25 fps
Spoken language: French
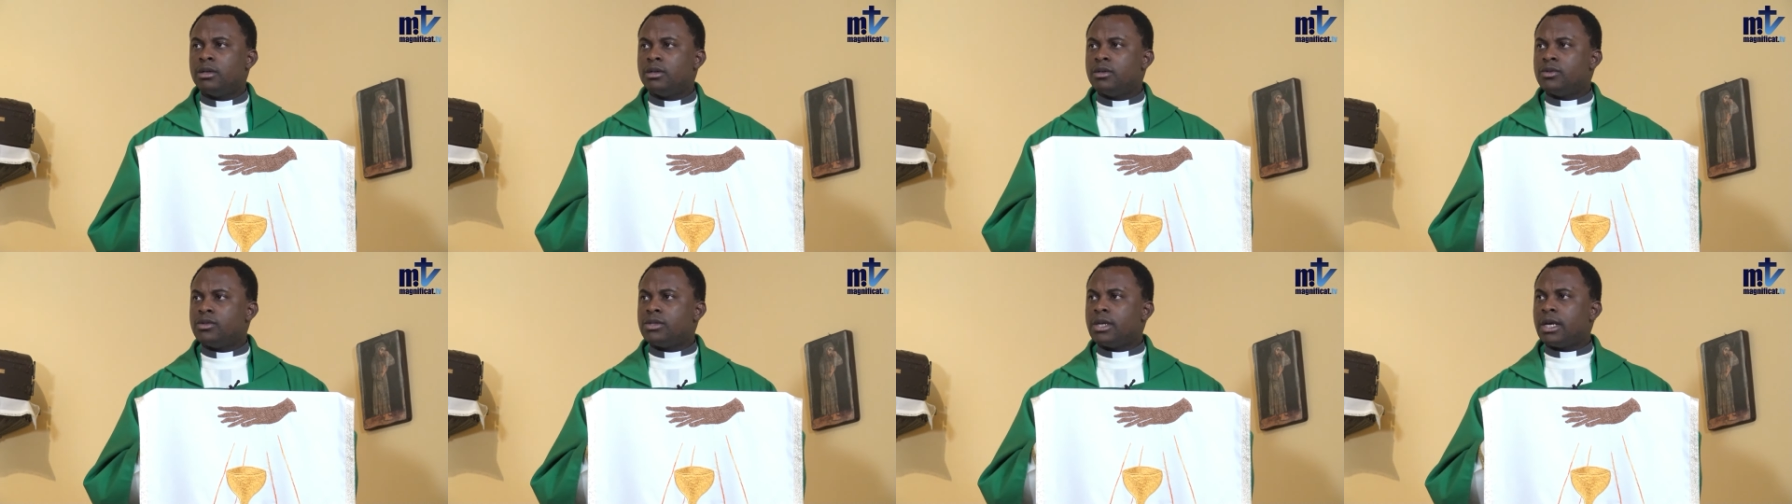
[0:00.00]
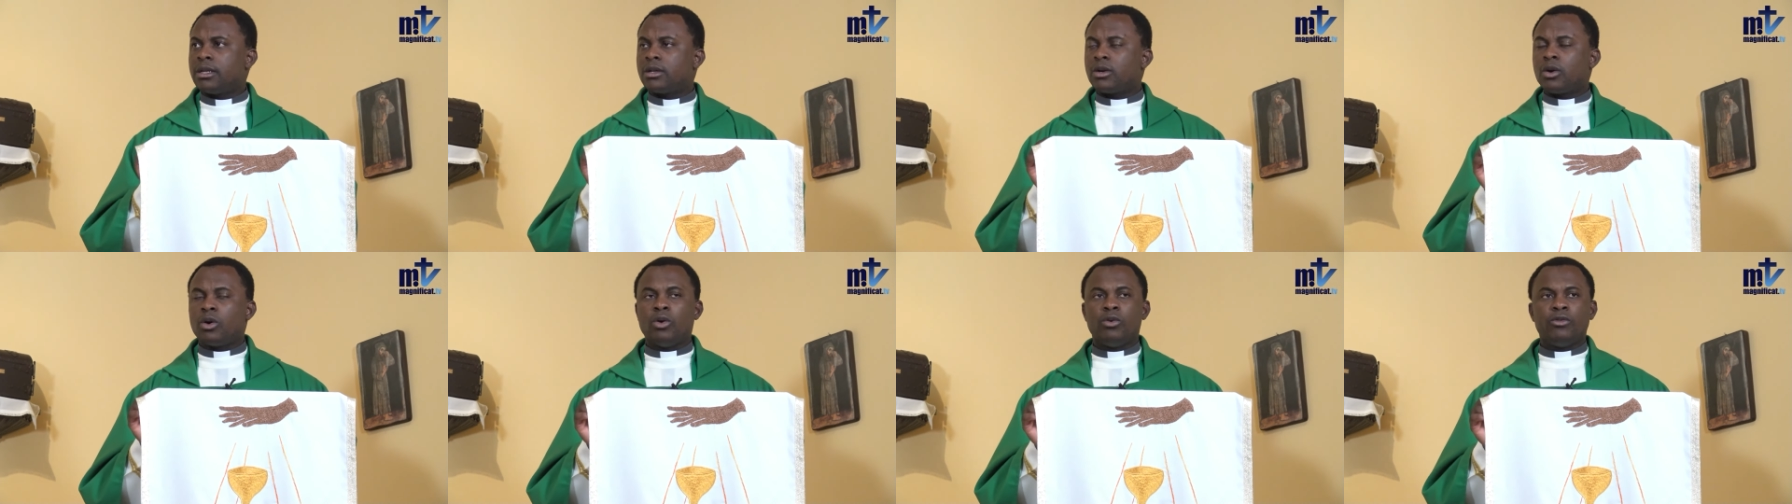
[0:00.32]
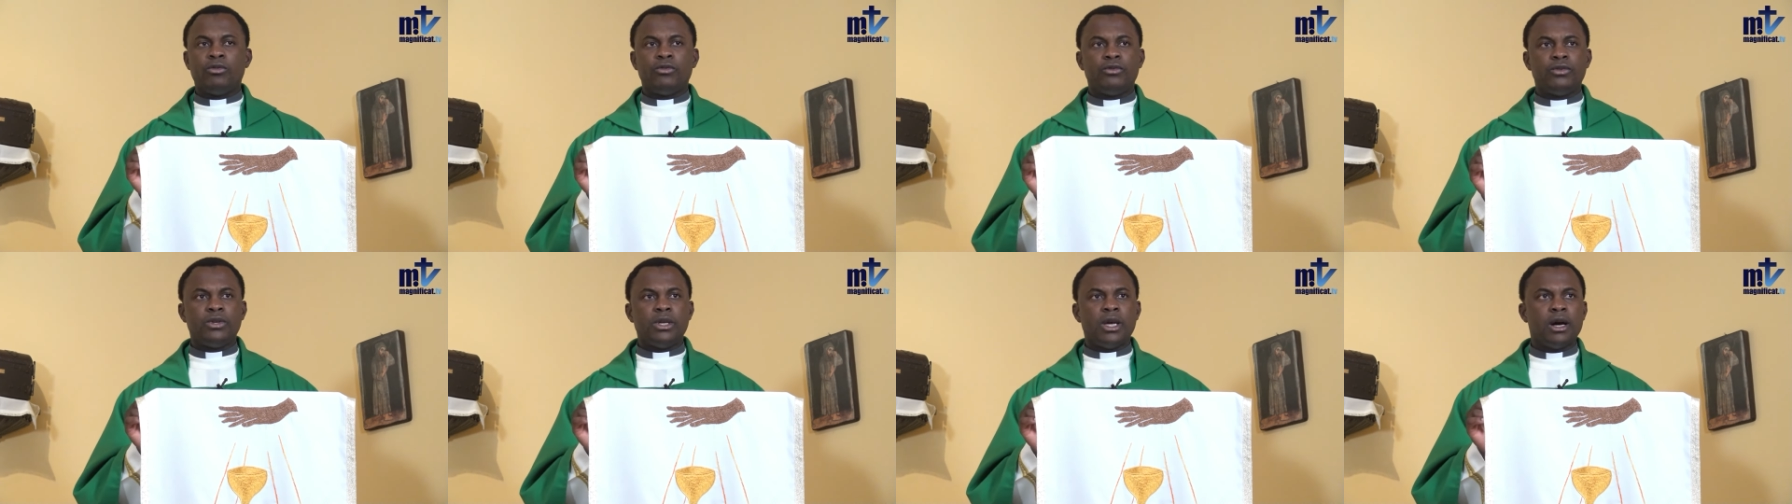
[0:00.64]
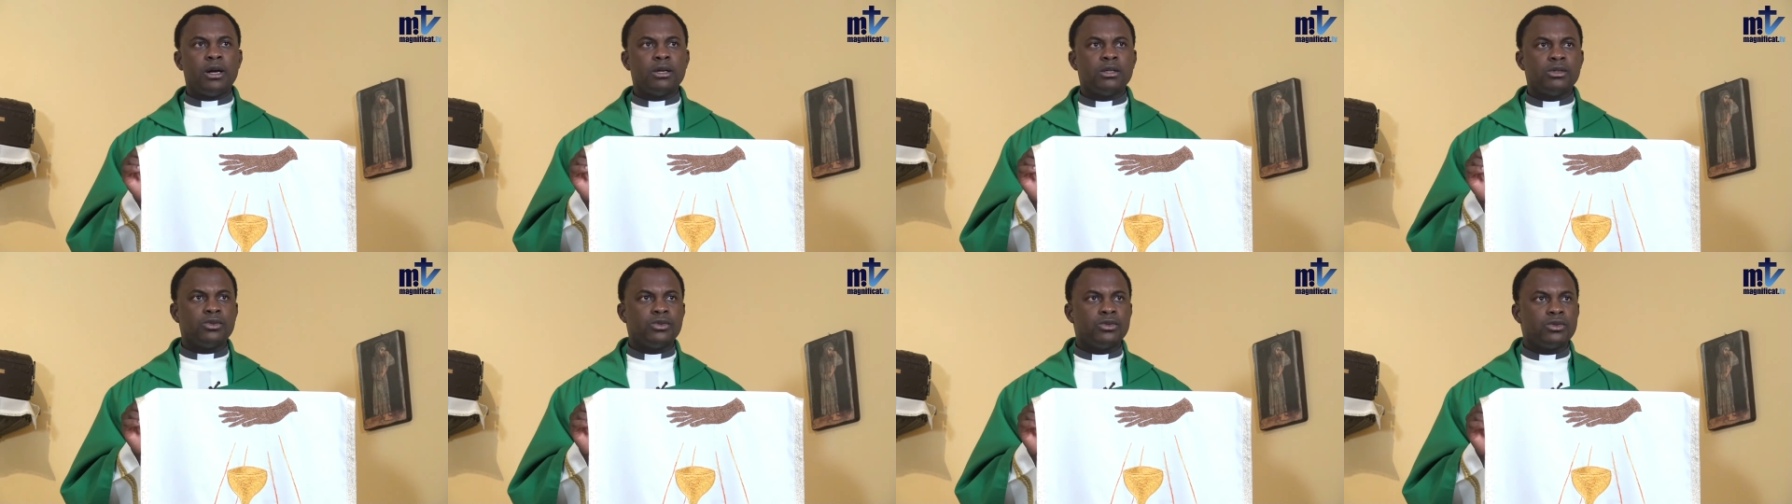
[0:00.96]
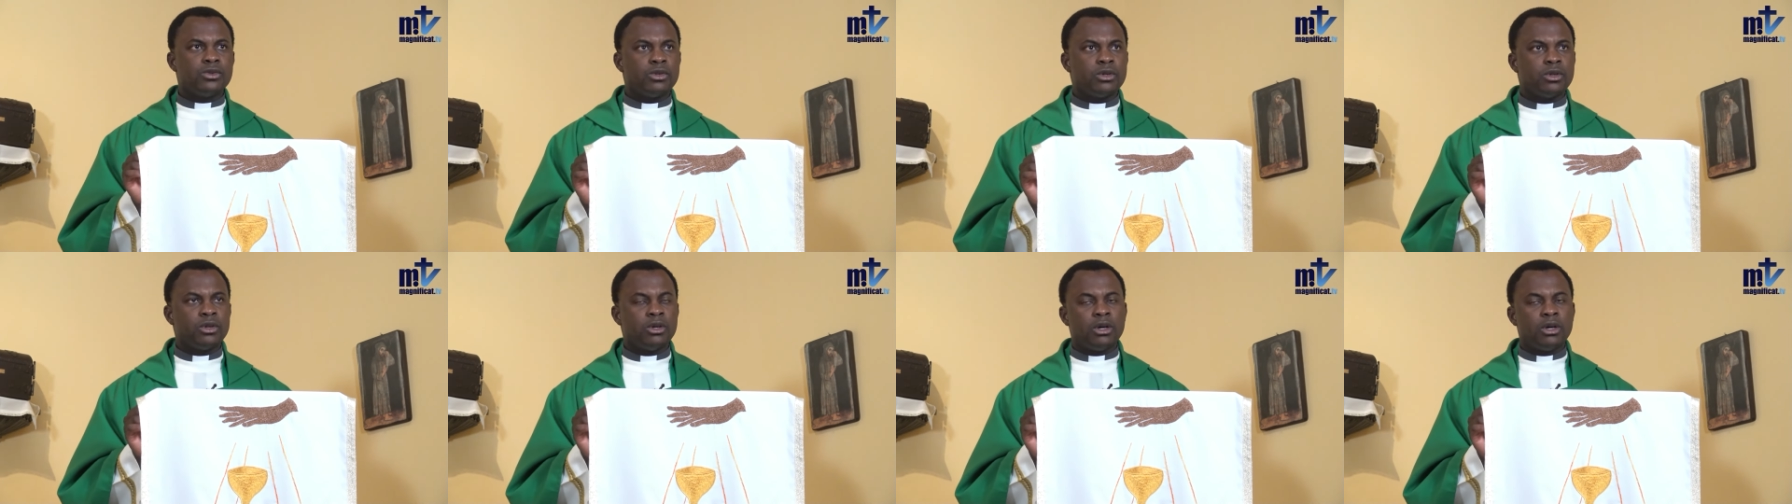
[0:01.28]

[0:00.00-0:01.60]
cette confiance.